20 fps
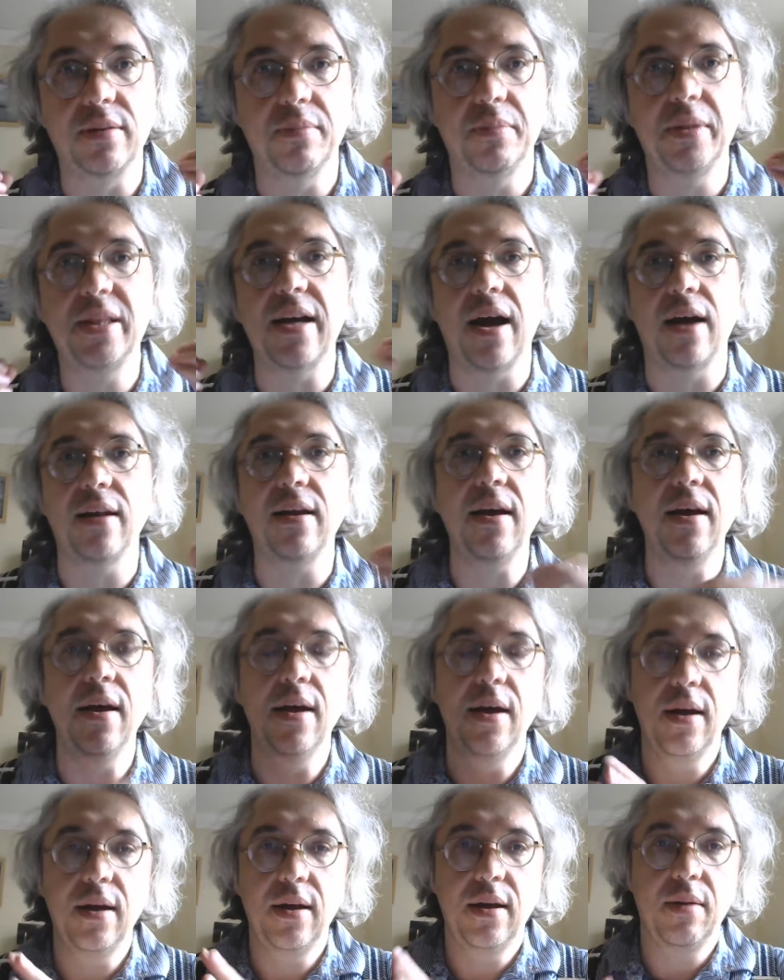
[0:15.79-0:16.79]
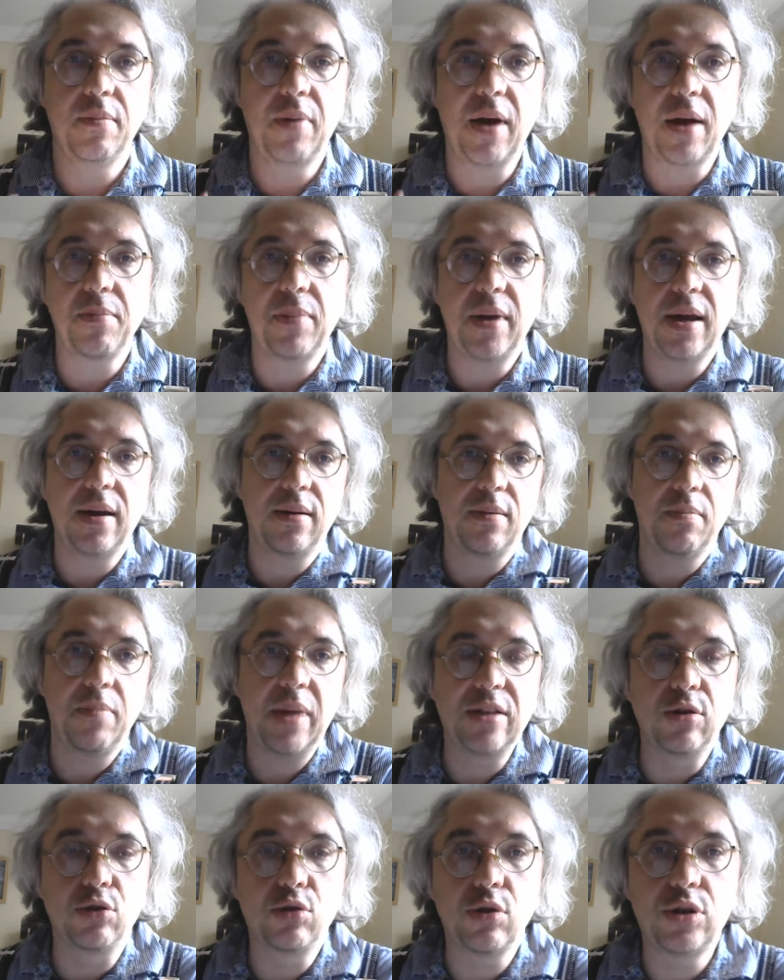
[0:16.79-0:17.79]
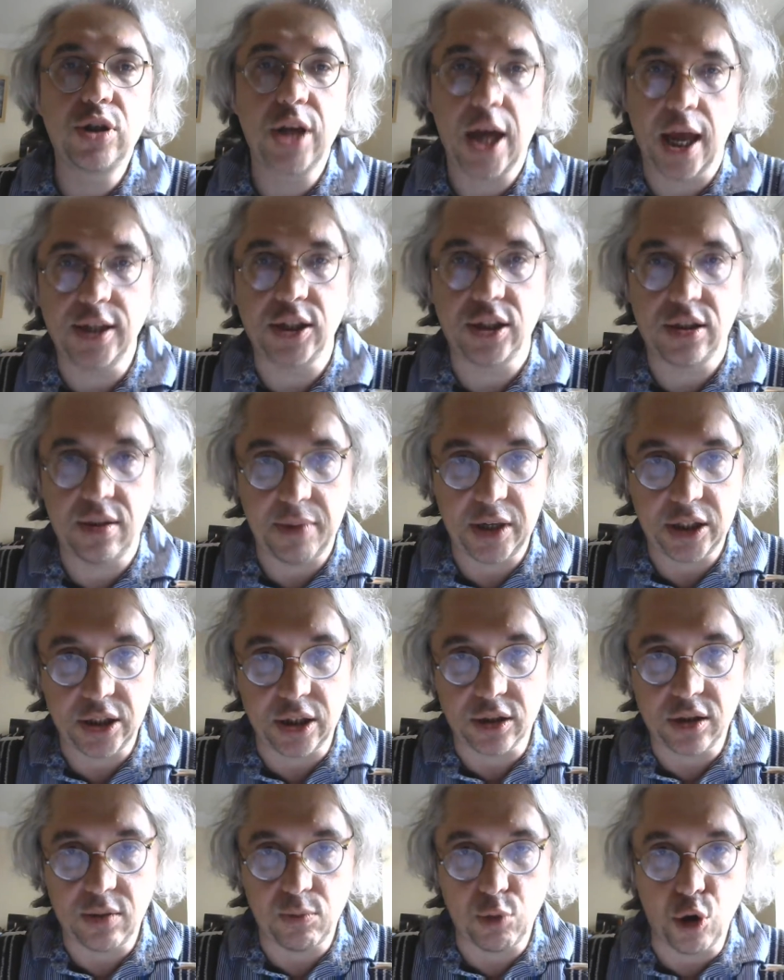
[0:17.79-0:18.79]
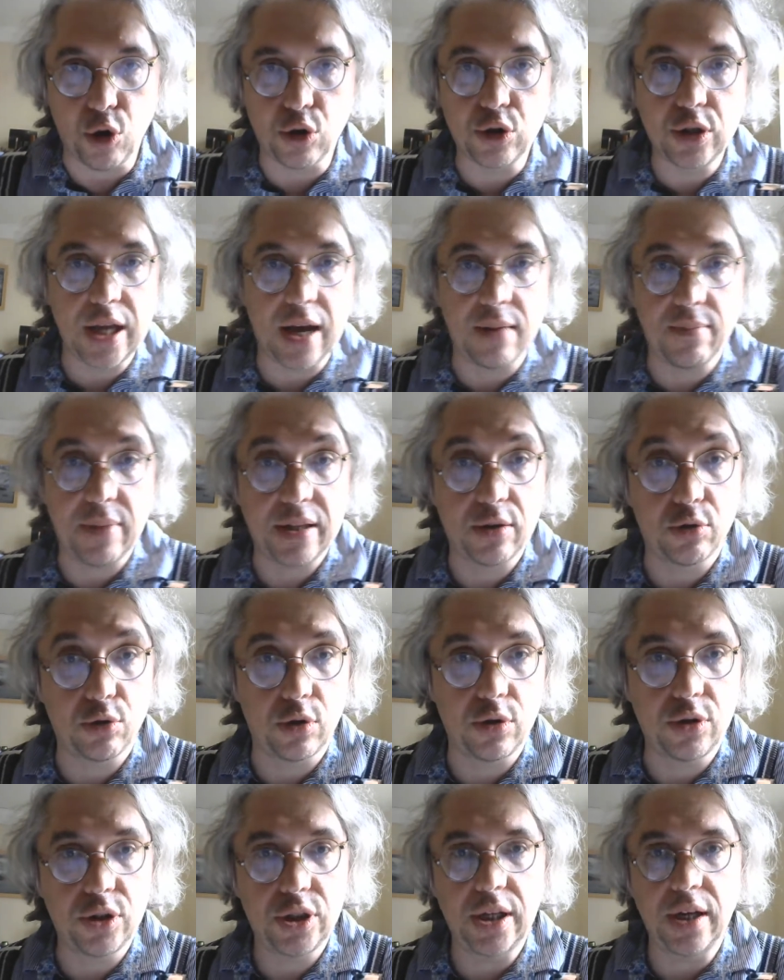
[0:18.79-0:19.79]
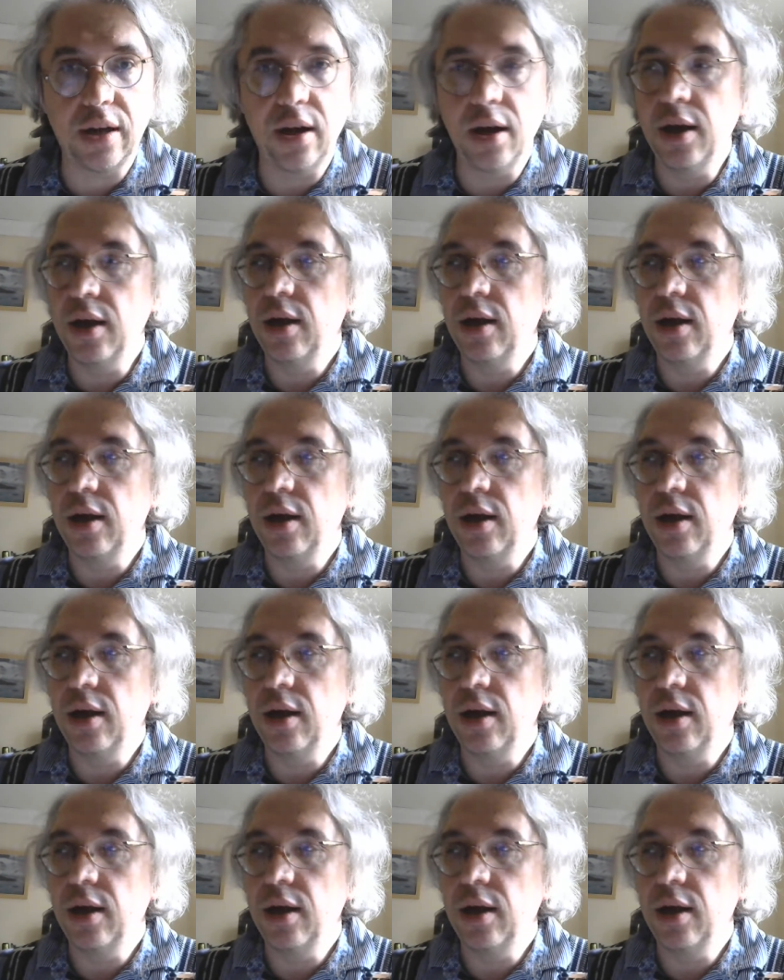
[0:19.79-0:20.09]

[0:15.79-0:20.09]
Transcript: Bir tane ben bir metodoloji geliştirmeye çalıştım. Görsel metodoloji.